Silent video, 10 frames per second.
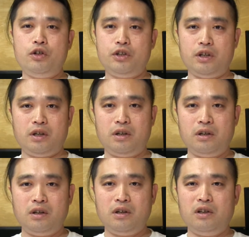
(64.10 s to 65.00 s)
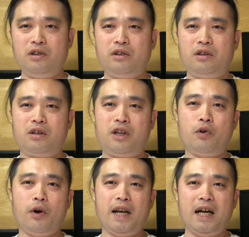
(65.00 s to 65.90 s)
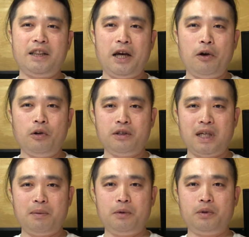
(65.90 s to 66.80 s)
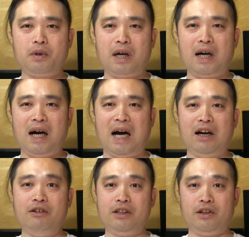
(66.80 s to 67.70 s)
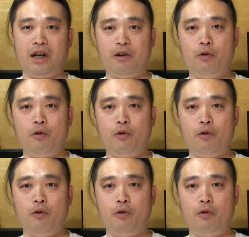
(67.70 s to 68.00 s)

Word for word: イズ、聞こえない低音成分とかがあるんですよね。